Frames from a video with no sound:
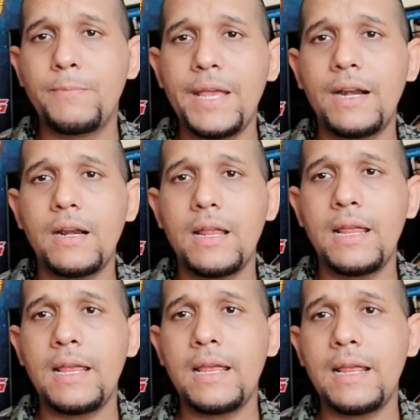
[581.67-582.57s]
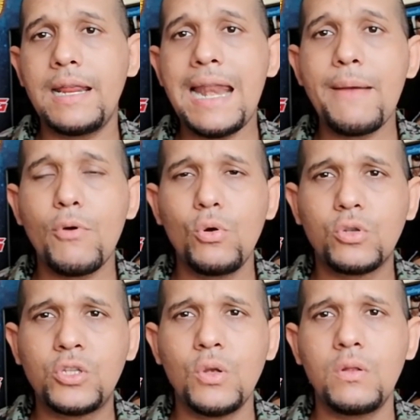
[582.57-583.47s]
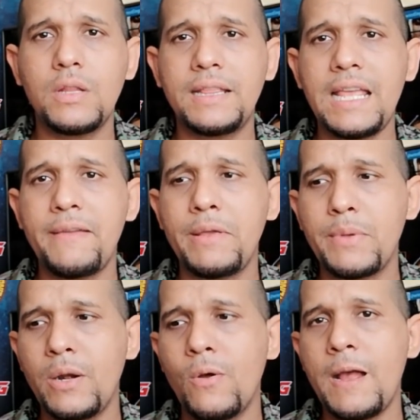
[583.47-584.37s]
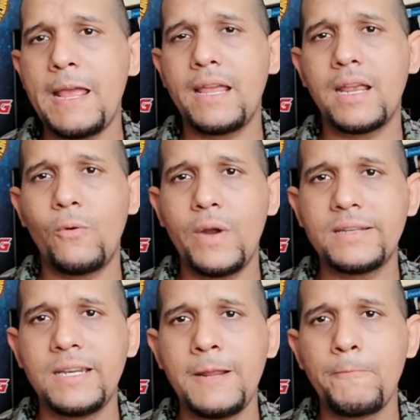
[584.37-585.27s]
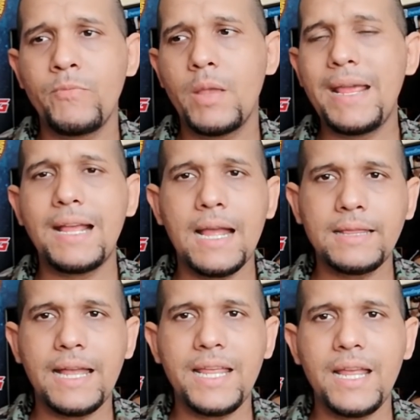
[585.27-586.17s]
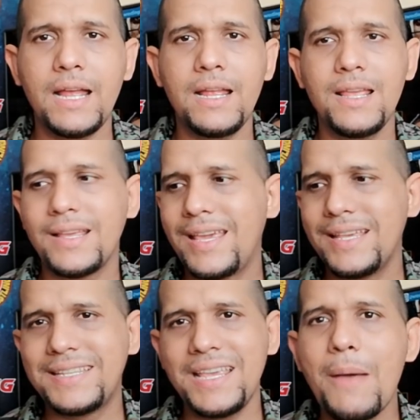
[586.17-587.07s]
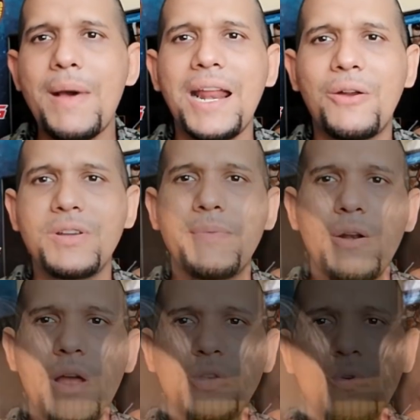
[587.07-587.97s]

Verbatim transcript: ver eh, la evolución de David Benoit en el wrestling. Me encantaría que se llamara Chris Benoit